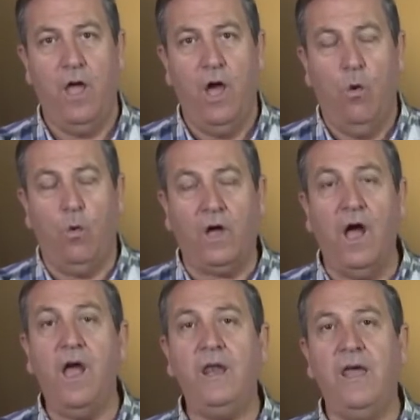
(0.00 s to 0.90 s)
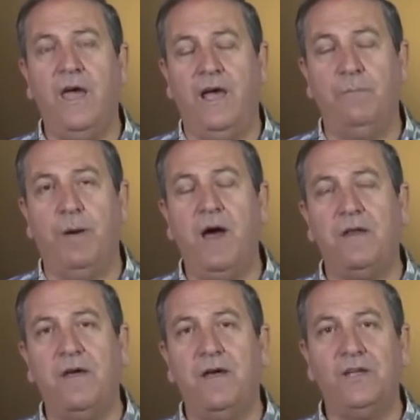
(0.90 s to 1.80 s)
وقال
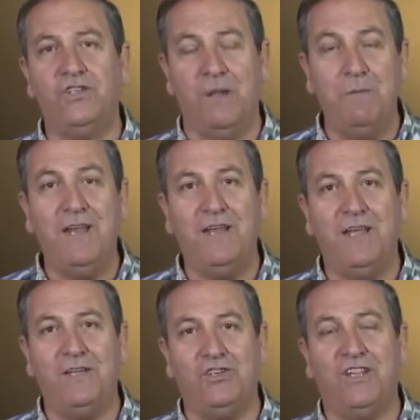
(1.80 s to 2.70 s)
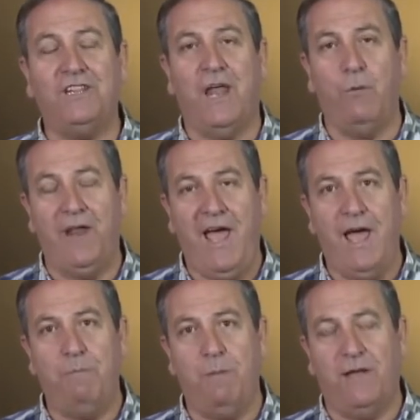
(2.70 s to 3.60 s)
عبارة جميلة جدا وأنا
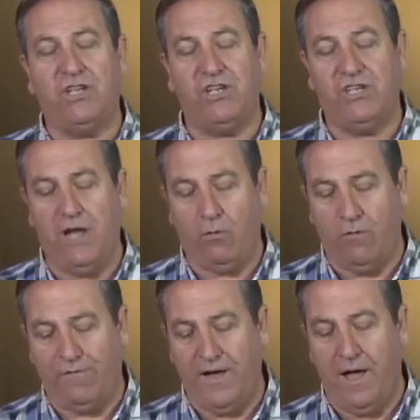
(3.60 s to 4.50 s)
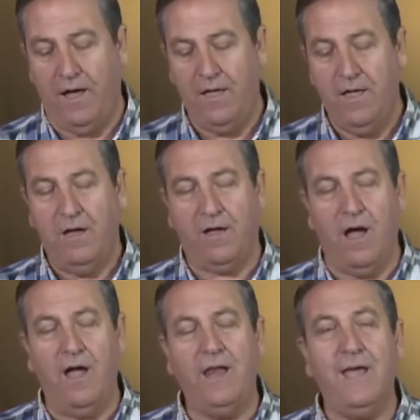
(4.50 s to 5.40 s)
حابب أشجعكم فيها
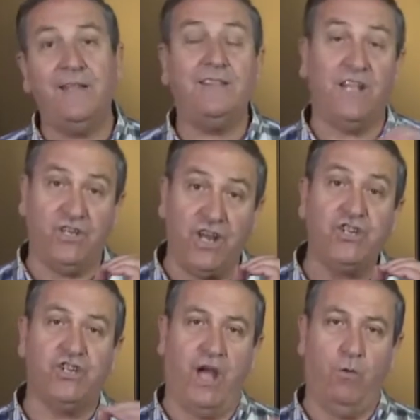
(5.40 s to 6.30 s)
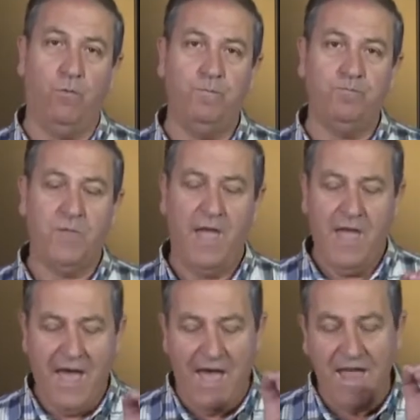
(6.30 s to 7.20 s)
قال تشجعوا
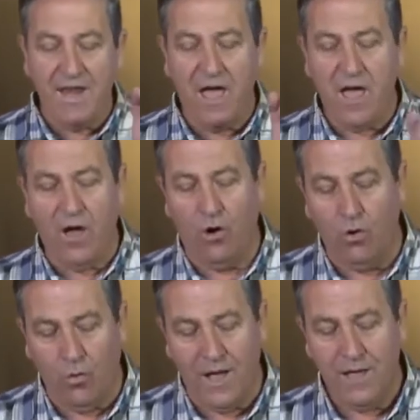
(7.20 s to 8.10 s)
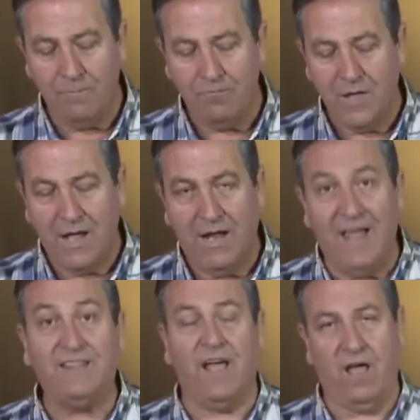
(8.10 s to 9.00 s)
أنا هو
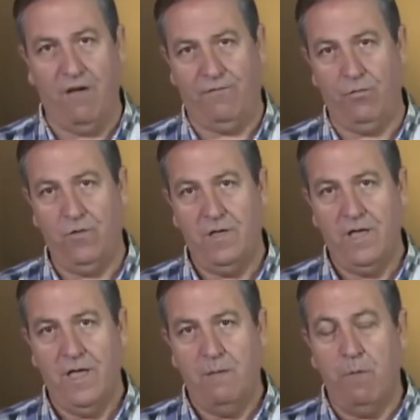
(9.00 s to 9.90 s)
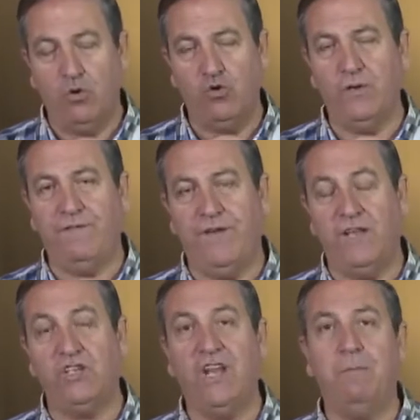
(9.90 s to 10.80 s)
لا تخافوا موجودة في
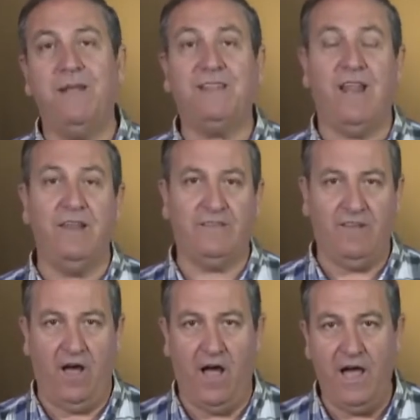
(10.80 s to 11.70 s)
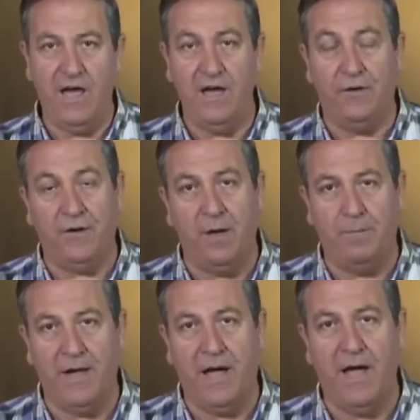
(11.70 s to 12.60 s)
إنجيل متى الإصحاح
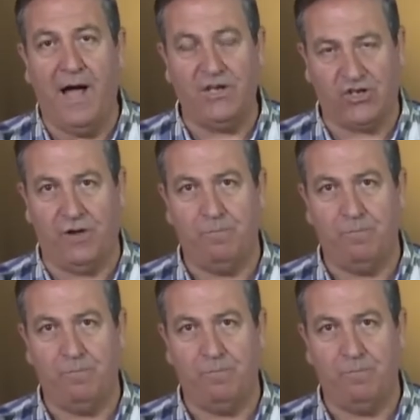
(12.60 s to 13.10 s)
الرابع عشر